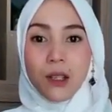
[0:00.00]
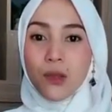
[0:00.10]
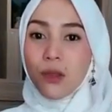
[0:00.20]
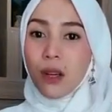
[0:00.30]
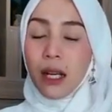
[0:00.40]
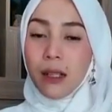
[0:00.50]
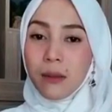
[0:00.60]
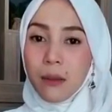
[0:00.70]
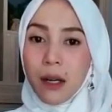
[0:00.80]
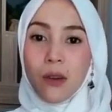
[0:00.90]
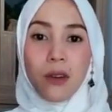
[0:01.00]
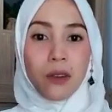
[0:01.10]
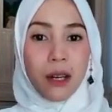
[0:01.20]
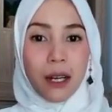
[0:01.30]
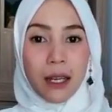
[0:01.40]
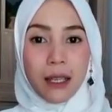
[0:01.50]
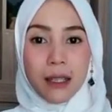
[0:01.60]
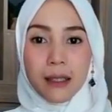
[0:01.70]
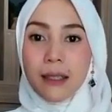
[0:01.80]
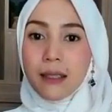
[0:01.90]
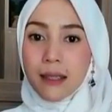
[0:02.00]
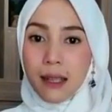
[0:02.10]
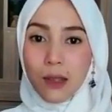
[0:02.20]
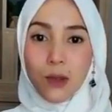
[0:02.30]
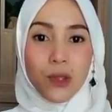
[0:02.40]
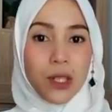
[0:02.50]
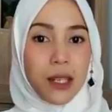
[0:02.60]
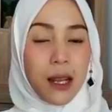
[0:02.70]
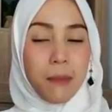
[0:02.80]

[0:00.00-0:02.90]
surah Al-Baqarah ayat 186.